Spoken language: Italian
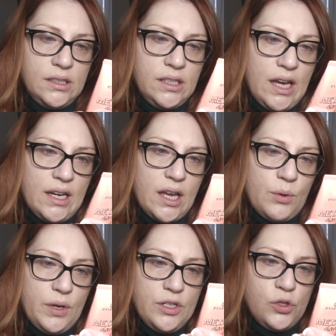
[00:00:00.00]
che anche
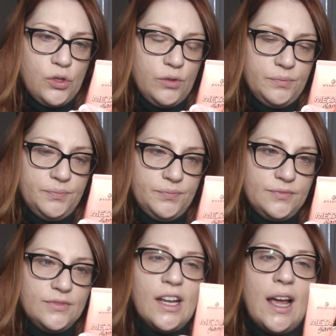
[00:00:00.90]
questo
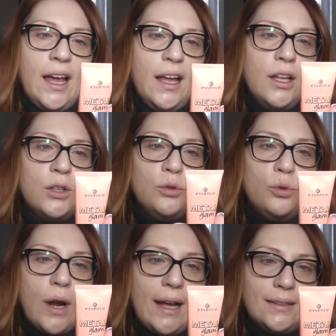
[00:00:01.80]
ha
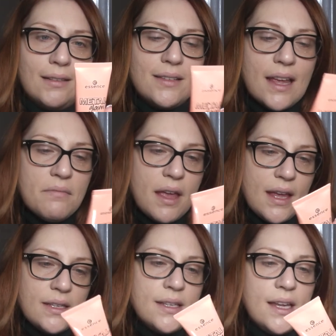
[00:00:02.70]
durata sei
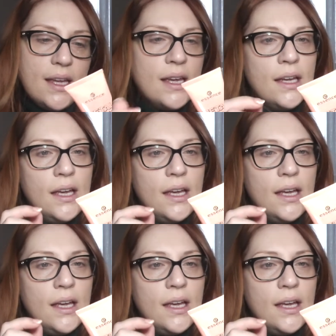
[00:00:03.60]
mesi